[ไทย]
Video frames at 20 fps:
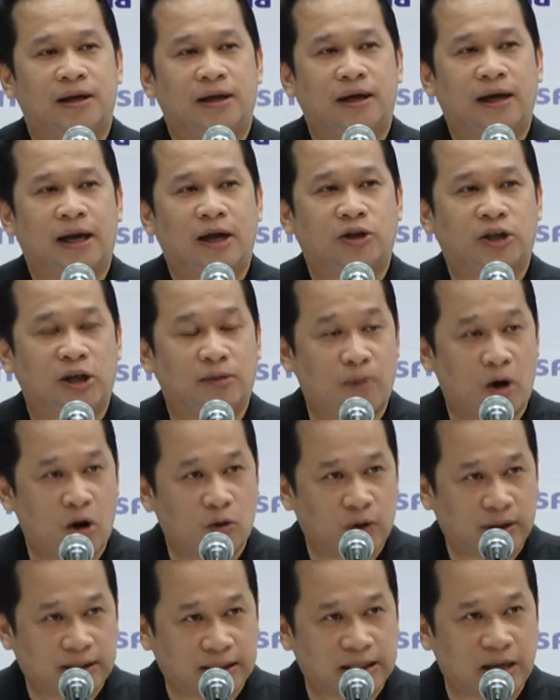แล้วที่บอก
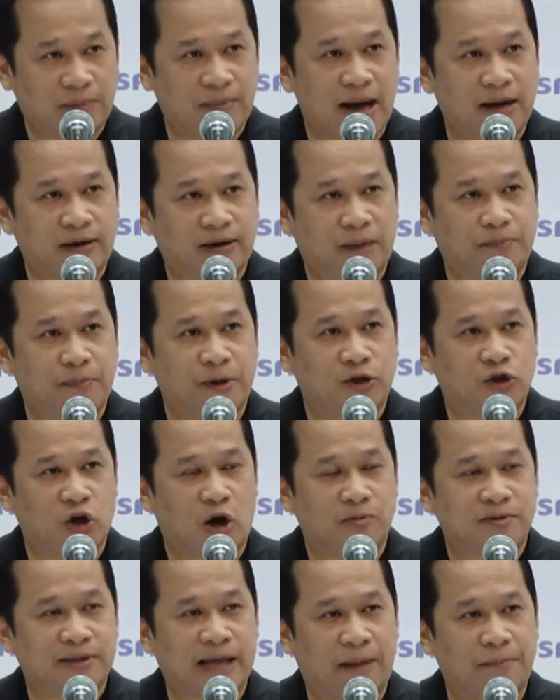ว่ารัฐบาลรับผิดชอ
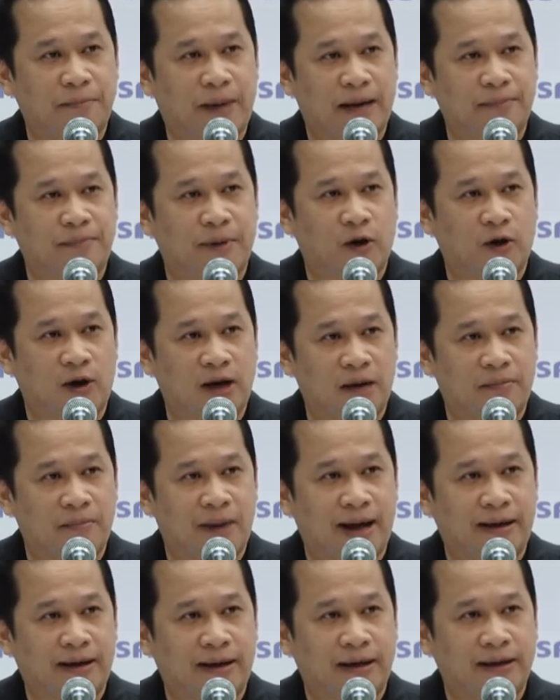บ 3,800 ล้าน
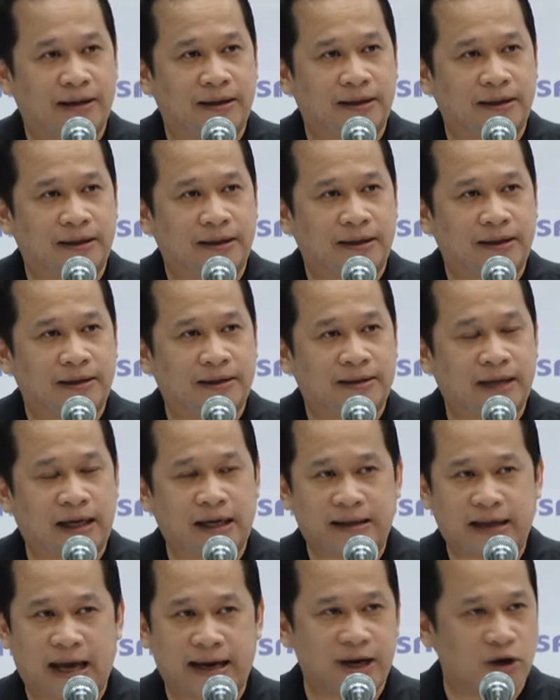บาทนั้นสัน
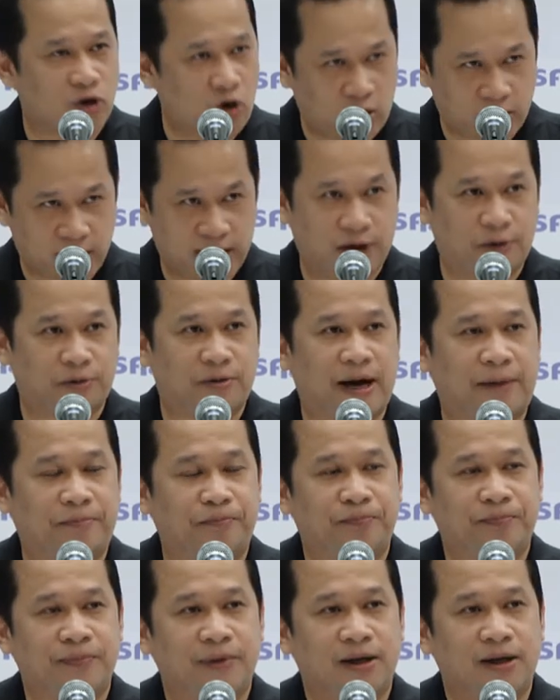นิษฐานได้ข้อเดียวครับ
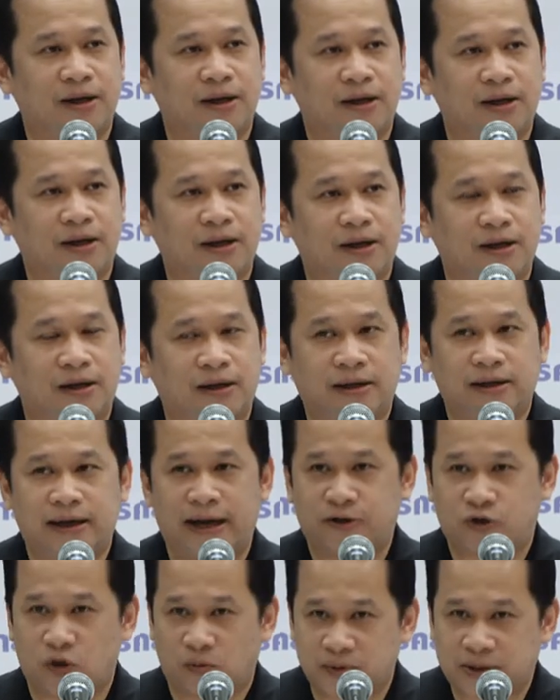คือนา
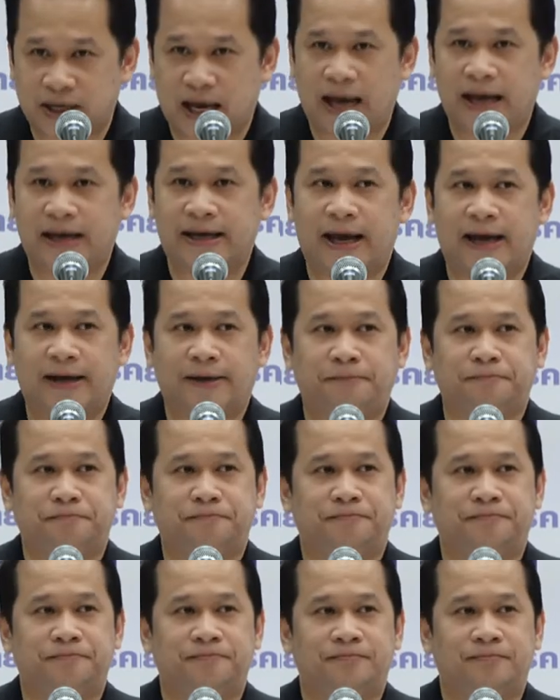ยสมชัยนั้น
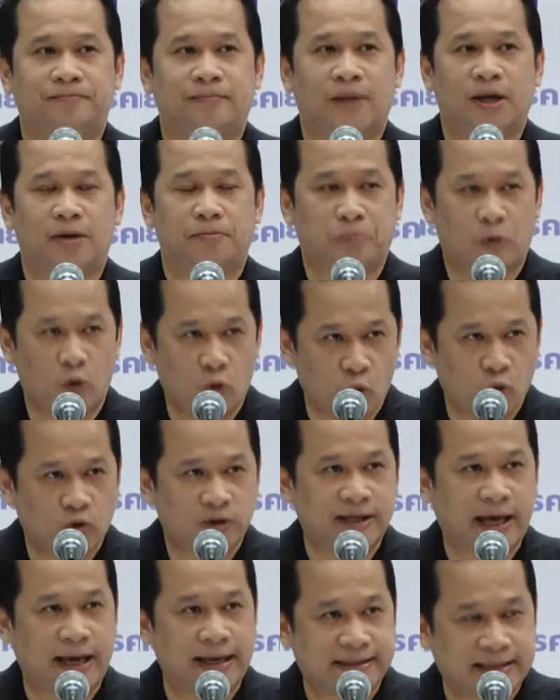ผูก
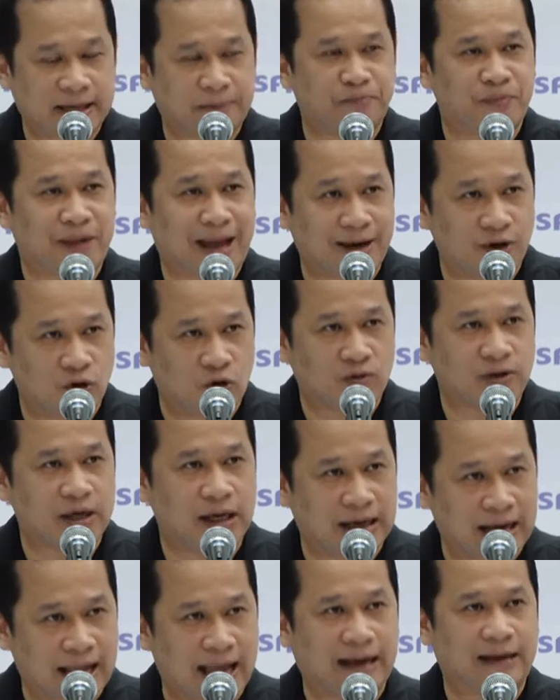ใจเจ็บนายกยิ่
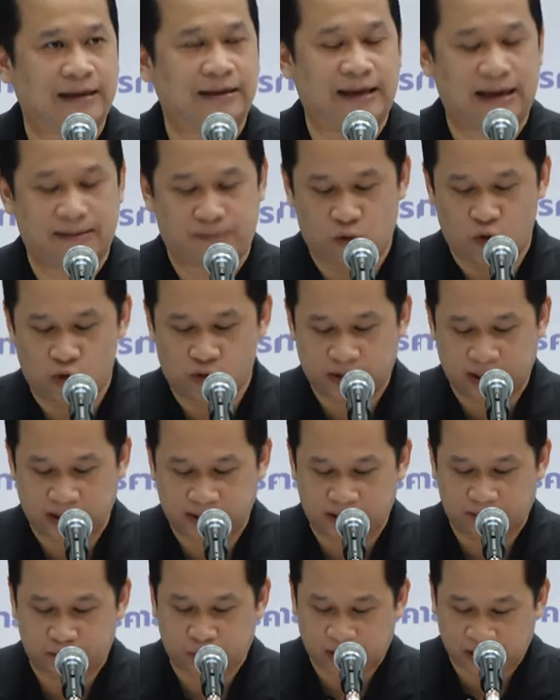งลักษณ์และผูกใจ
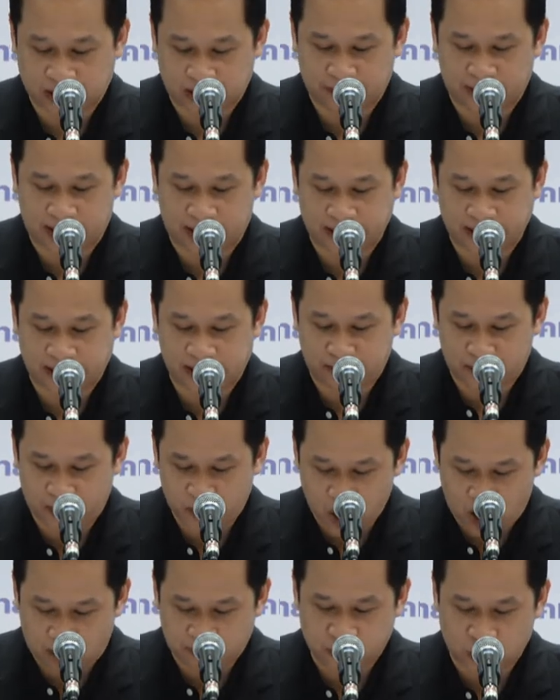เจ็บรัฐบาลที่ไม่
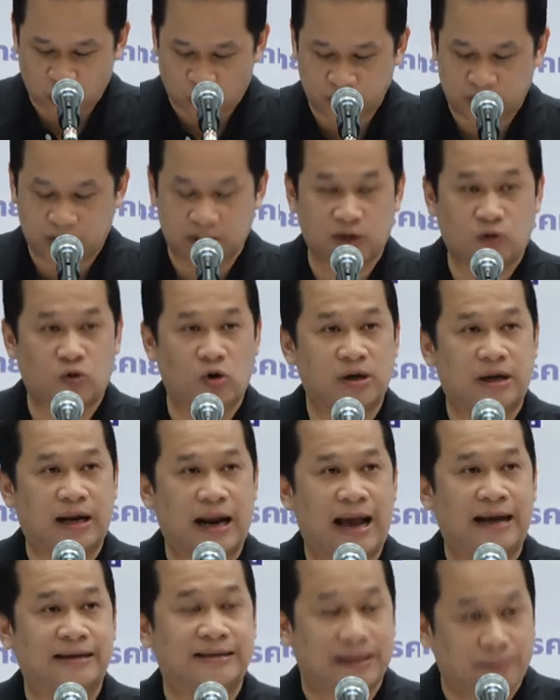ยอมส่งชื่อคนก
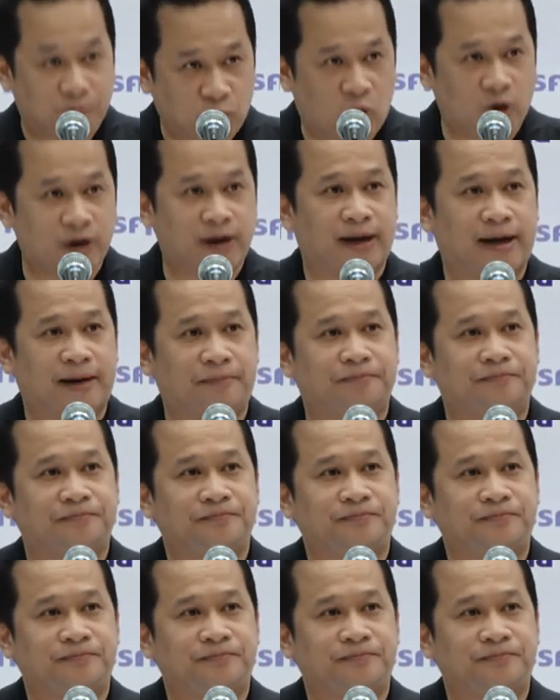ลาง 10 คนเนี่ยครับ